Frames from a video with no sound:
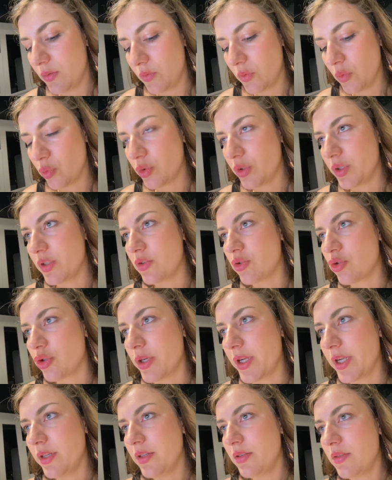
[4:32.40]
So, und jetzt
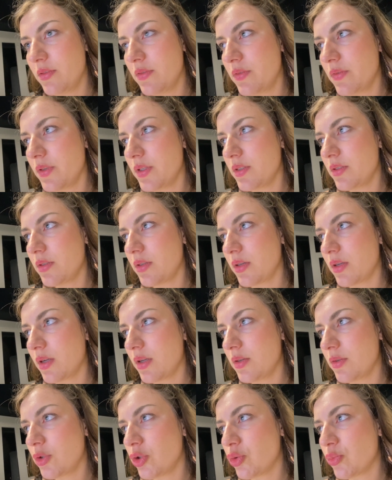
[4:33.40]
schneide ich das, was ich da
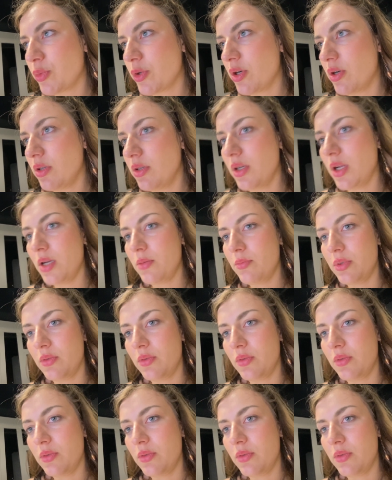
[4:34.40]
gerade gesprochen habe.